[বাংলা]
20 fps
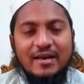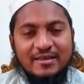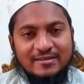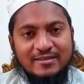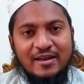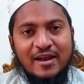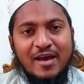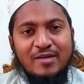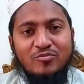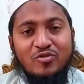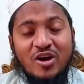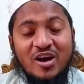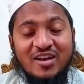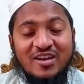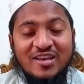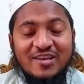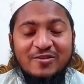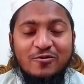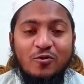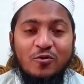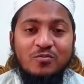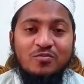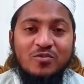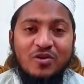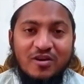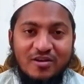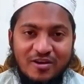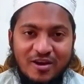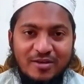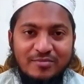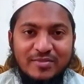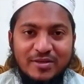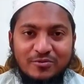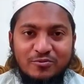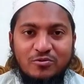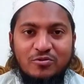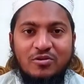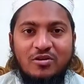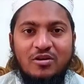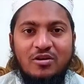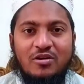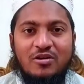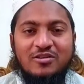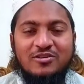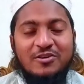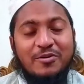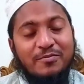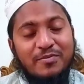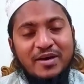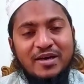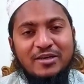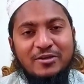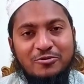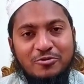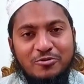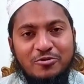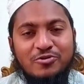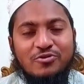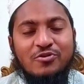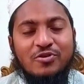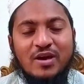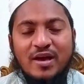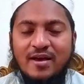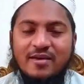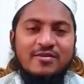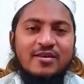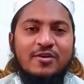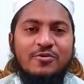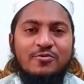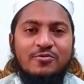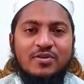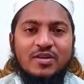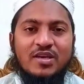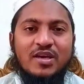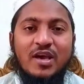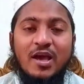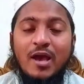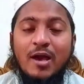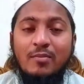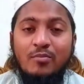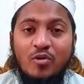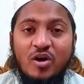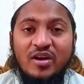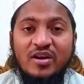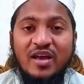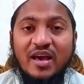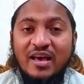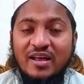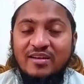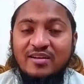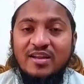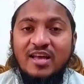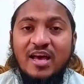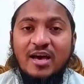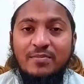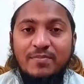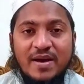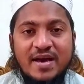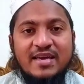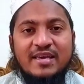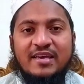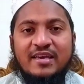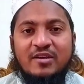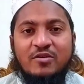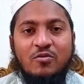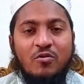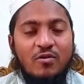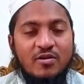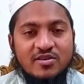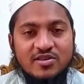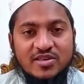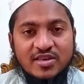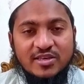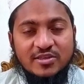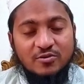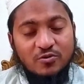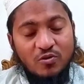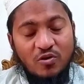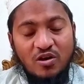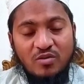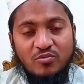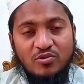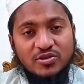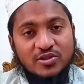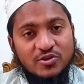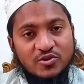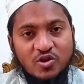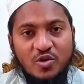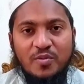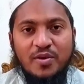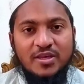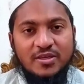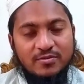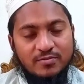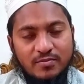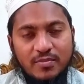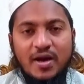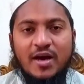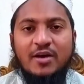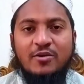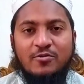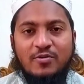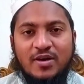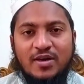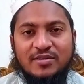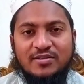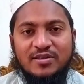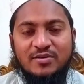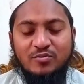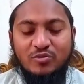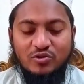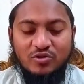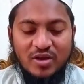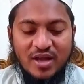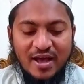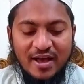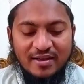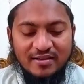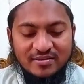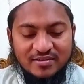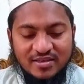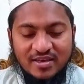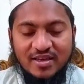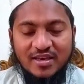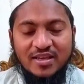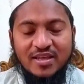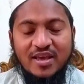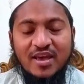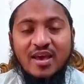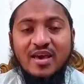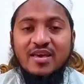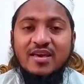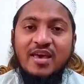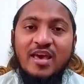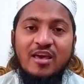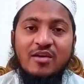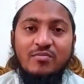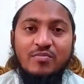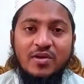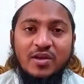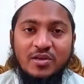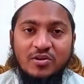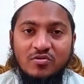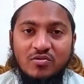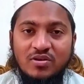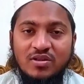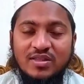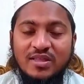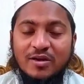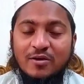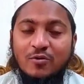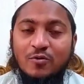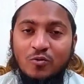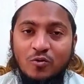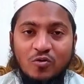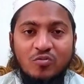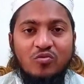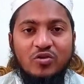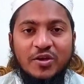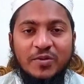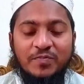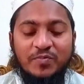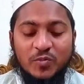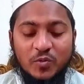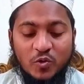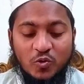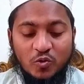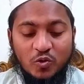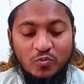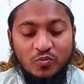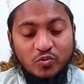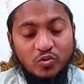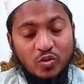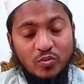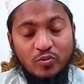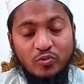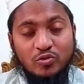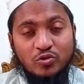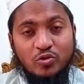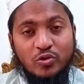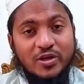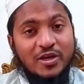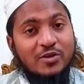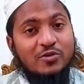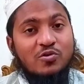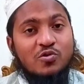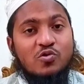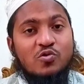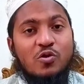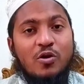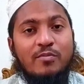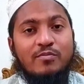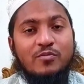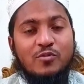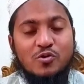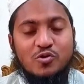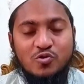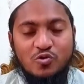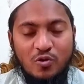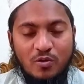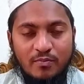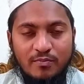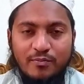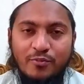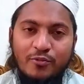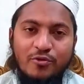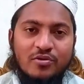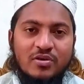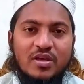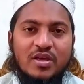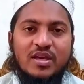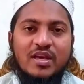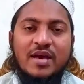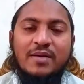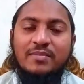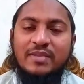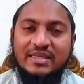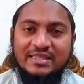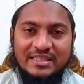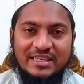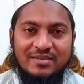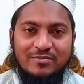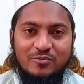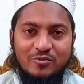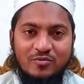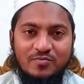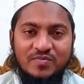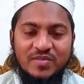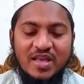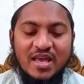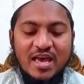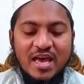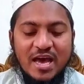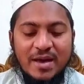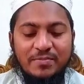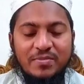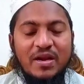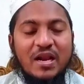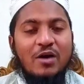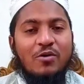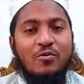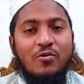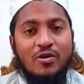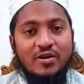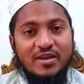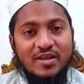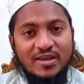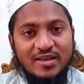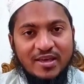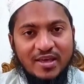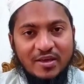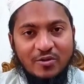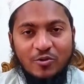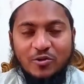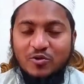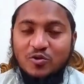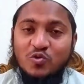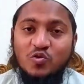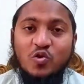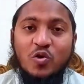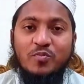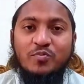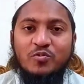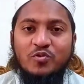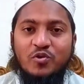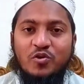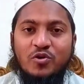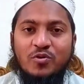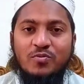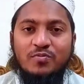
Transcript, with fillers: আসসালামু আলাইকুম আরহামাতুল্লাহ সম্মানিত দর্শক আশা করি মহান আল্লাহ পাকের অশেষ রহমতে সবাই ভালো আছেন বন্ধুরা আজকের এই ভিডিওটিতে খুবই গুরুত্বপূর্ণ কিছু স্বপ্ন সম্পর্কে আমরা জানব আপনারা অনেকেই হয়তো স্বপ্ন